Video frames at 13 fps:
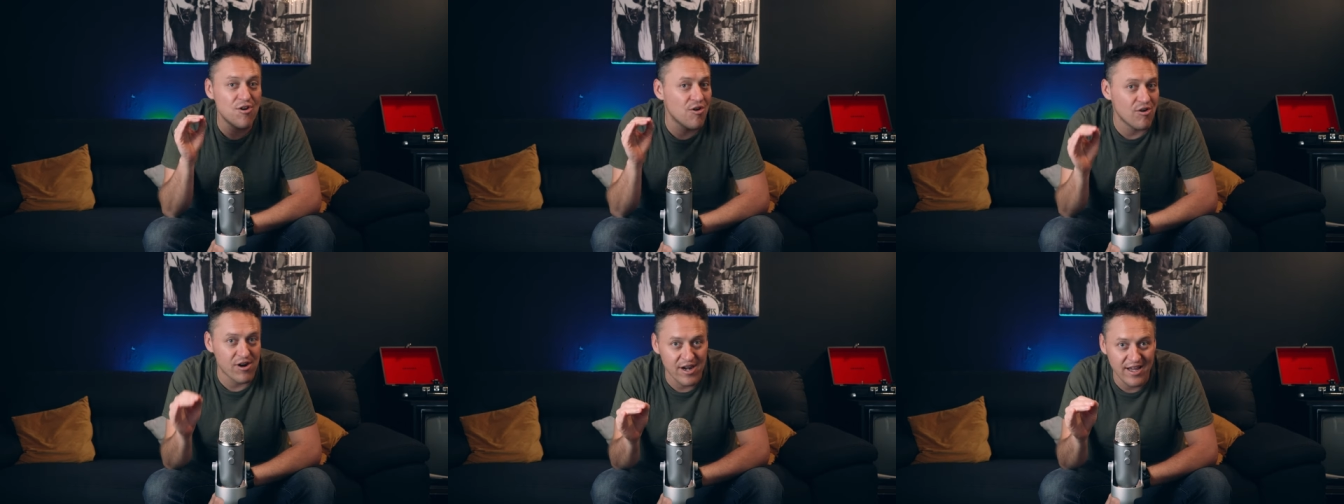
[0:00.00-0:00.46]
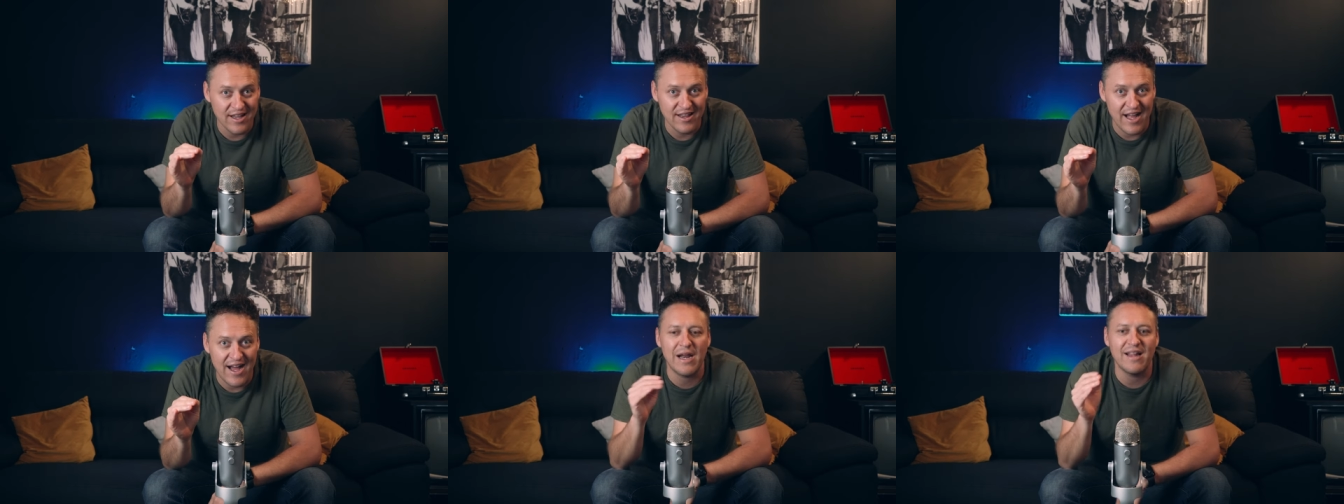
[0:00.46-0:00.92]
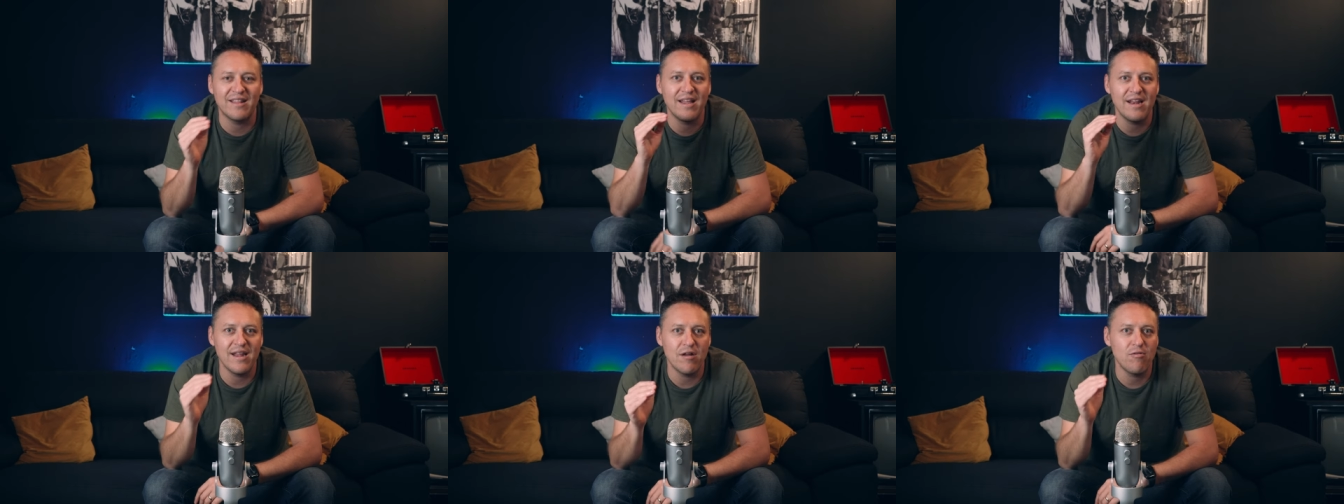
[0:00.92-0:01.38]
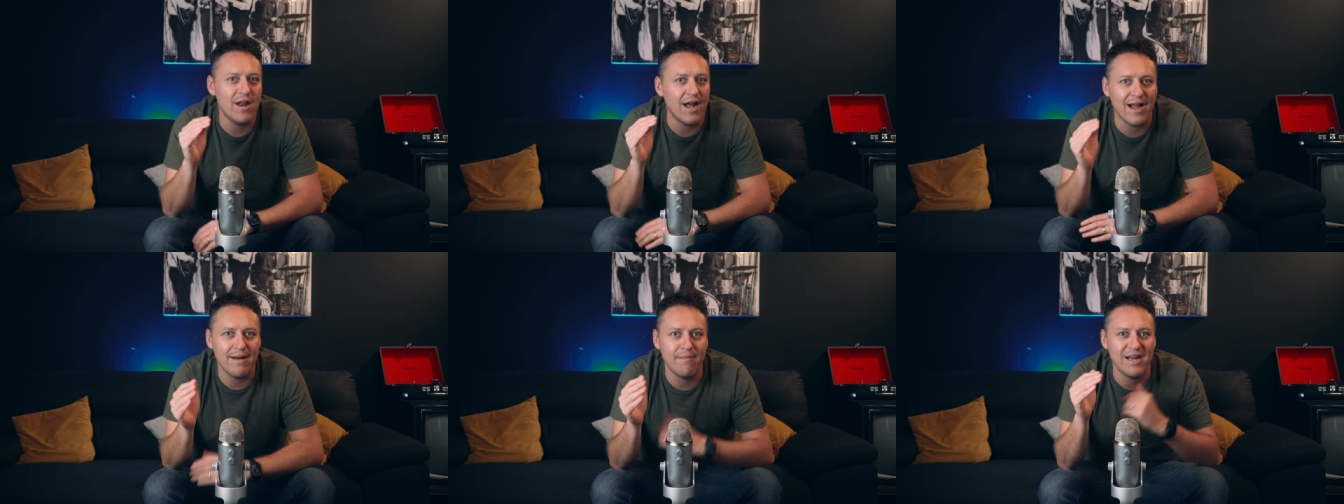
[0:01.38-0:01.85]
correcta para tener
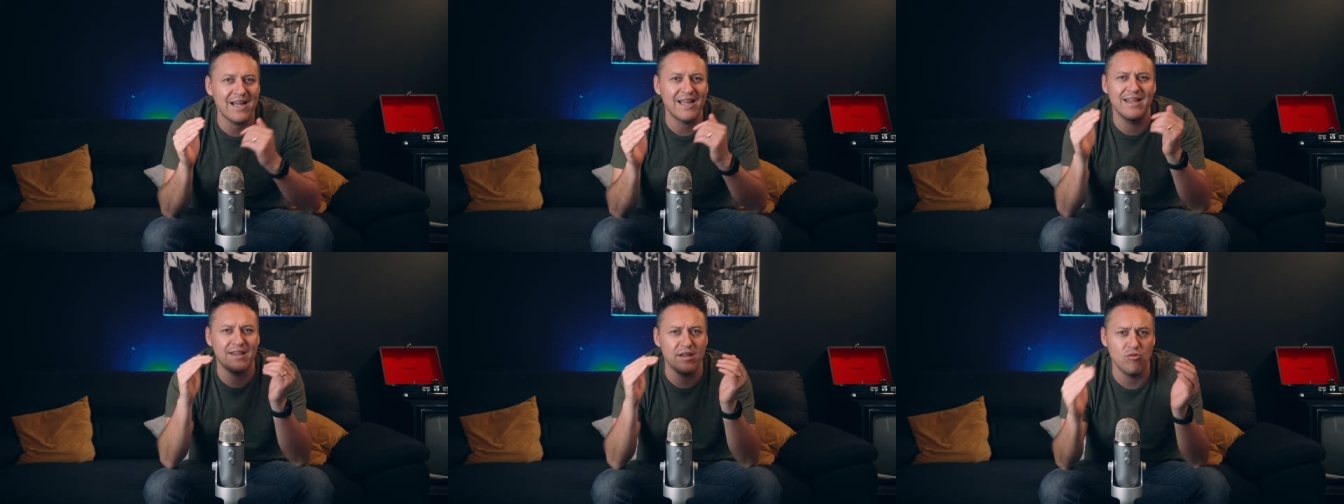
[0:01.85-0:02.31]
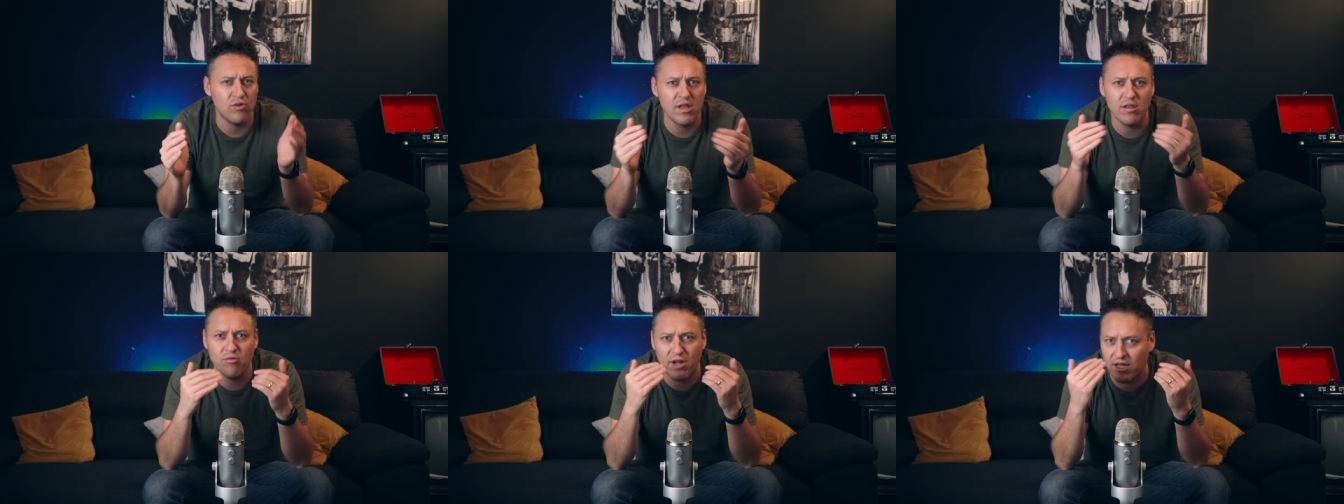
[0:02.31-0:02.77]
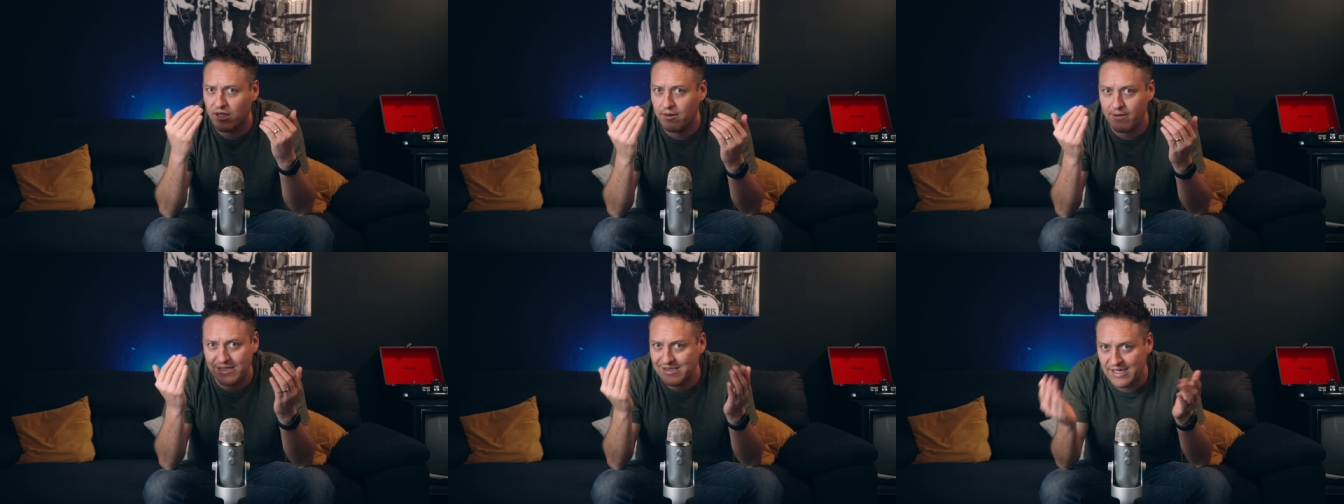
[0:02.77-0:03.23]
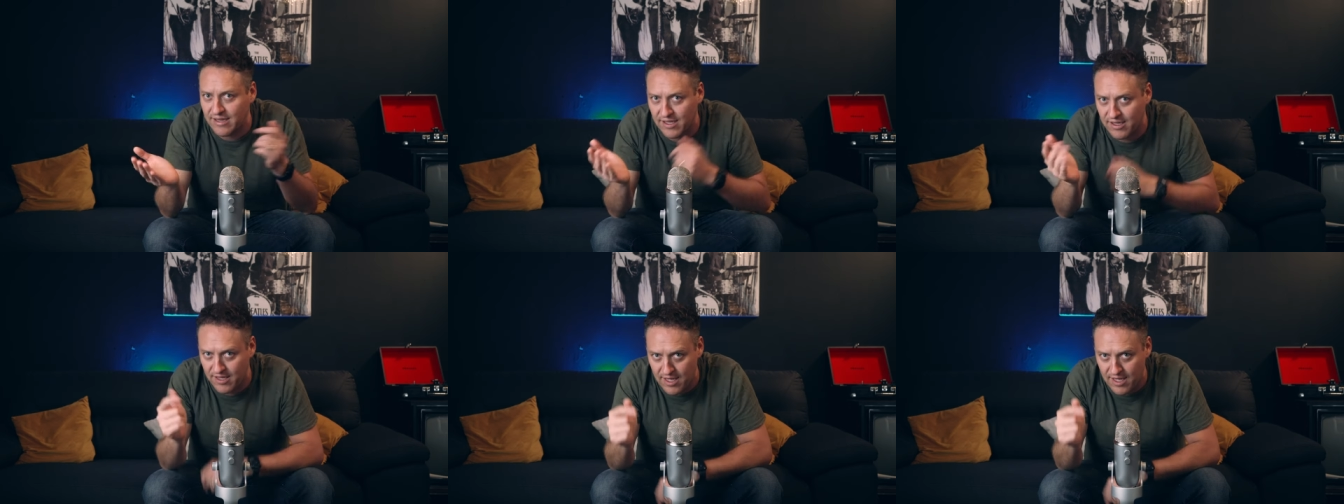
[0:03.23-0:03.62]
una cámara que te dure durante bastante